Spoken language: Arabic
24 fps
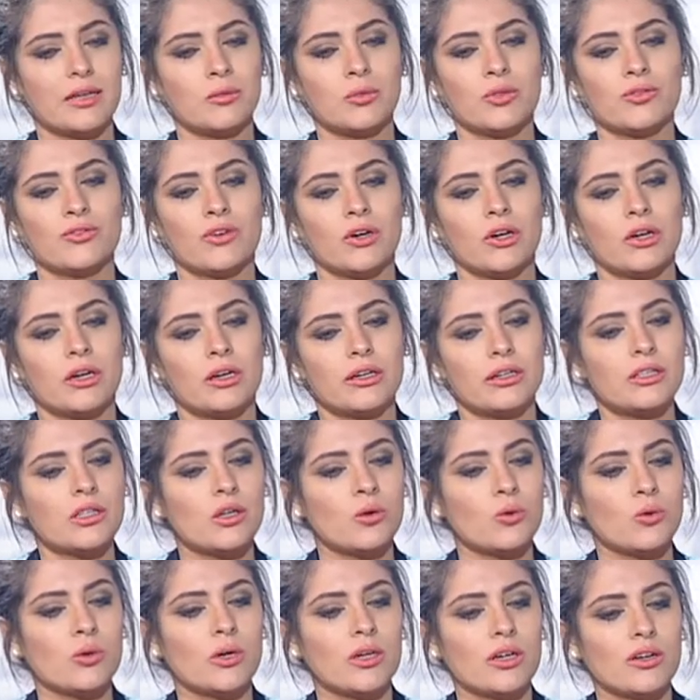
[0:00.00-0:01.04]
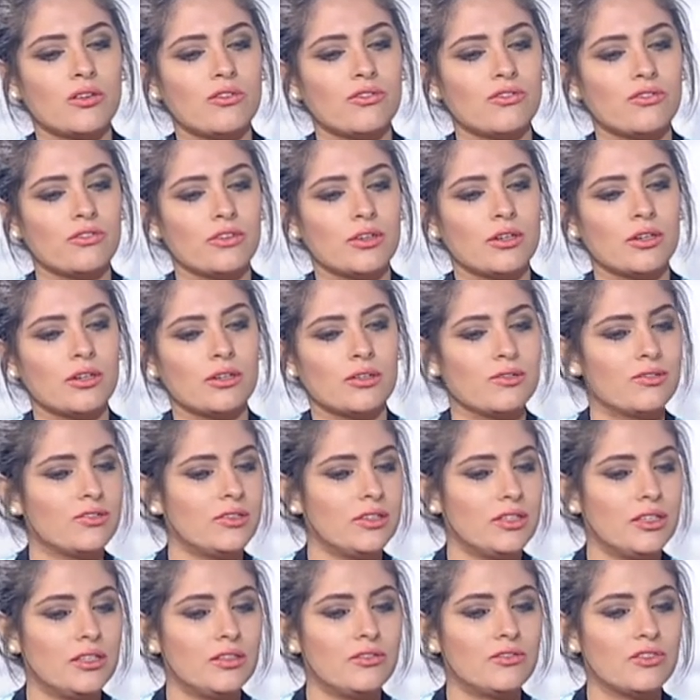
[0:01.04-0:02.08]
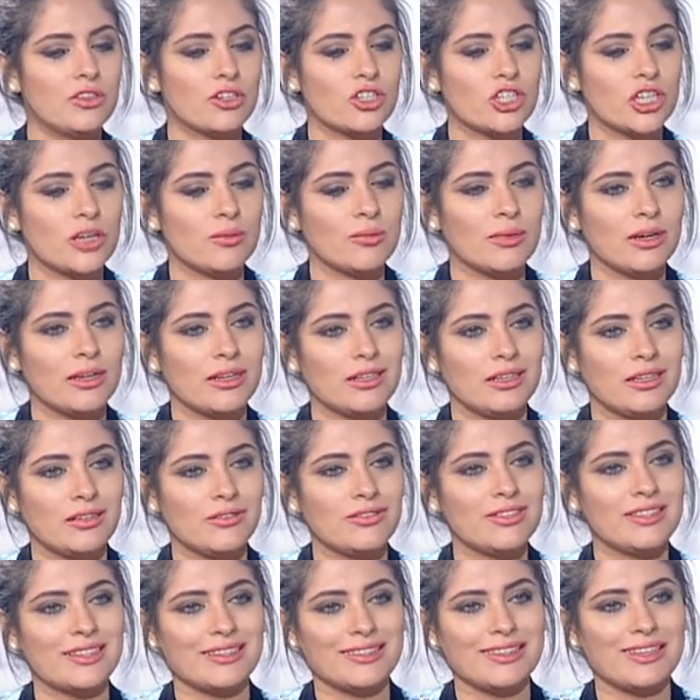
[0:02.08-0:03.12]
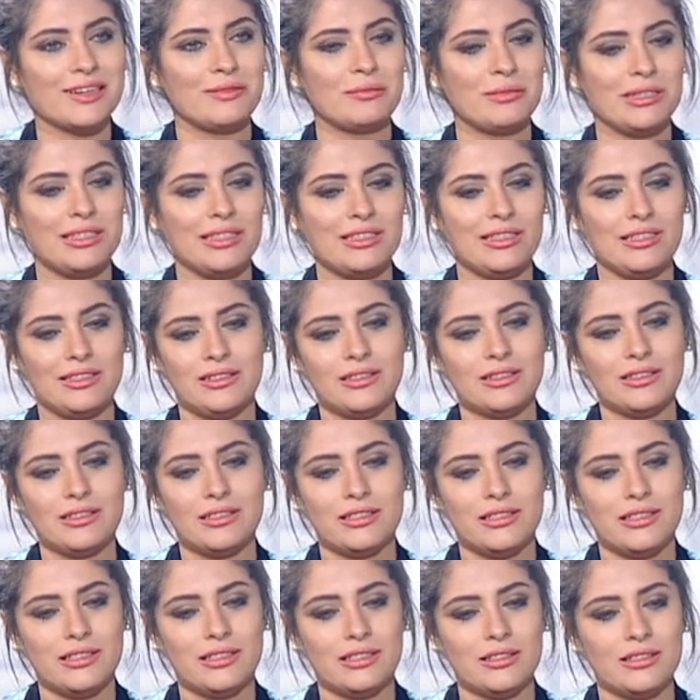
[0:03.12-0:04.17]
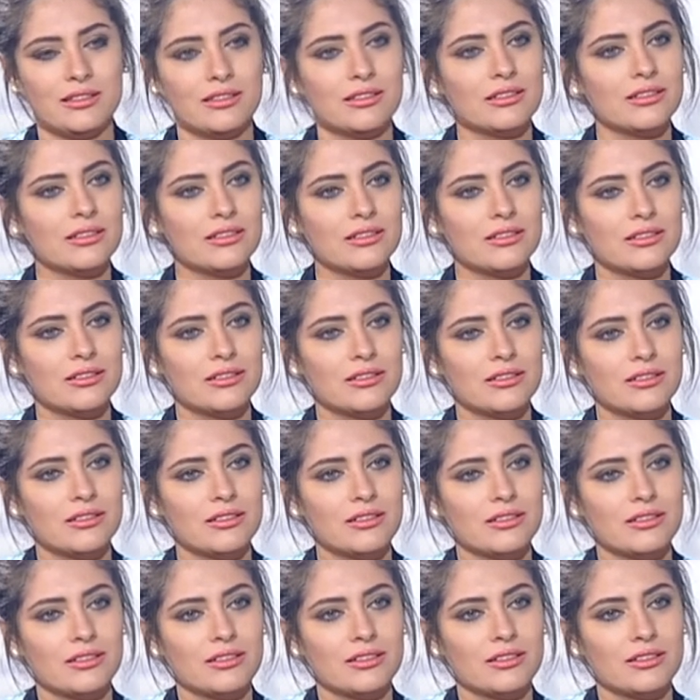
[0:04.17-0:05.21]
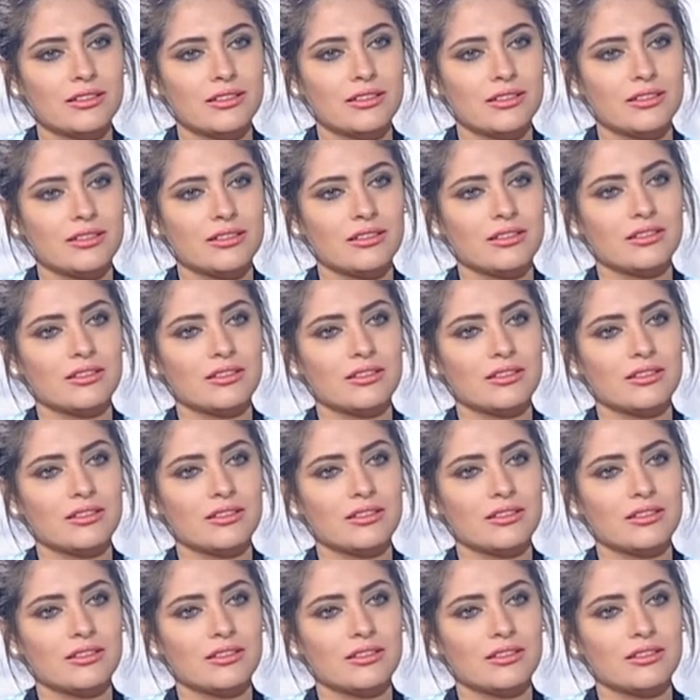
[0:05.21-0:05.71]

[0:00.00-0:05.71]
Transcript: بتفكري تطوري في في ايه في شمع يعني نفسك تعملي ايه جديد والله